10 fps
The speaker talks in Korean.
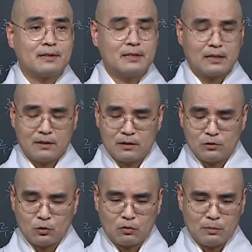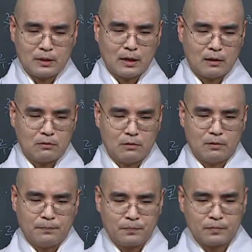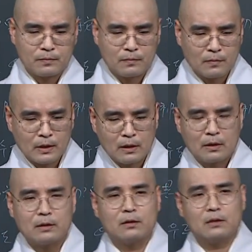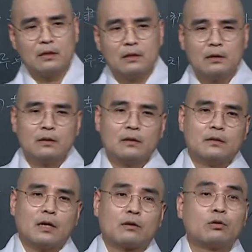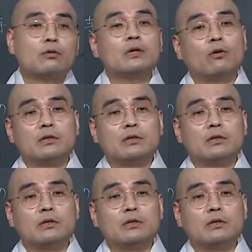근데 그거는 조금 있다 하고 그랬더니 야 그런 게